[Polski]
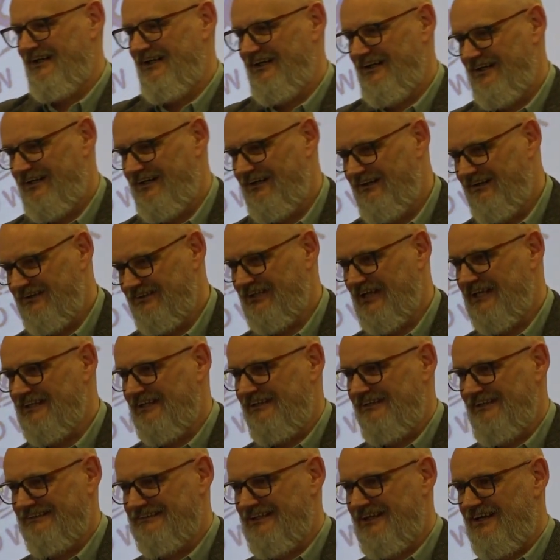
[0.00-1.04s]
a
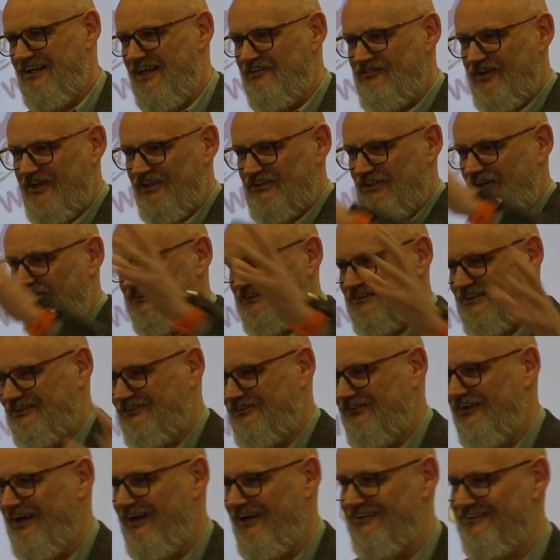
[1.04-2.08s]
szatan jest jak lew ryczący,
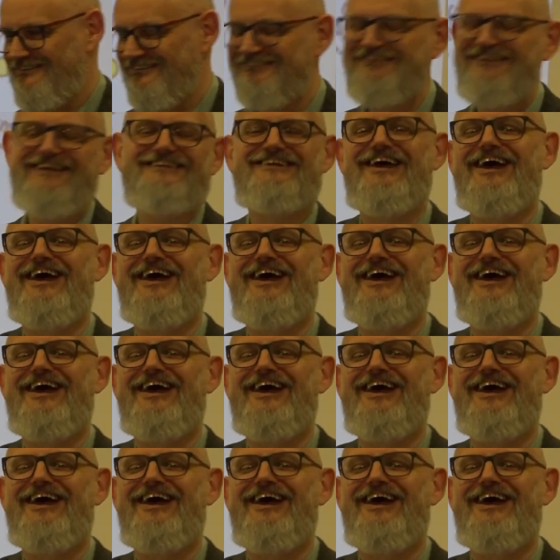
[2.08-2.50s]
szukając, nie,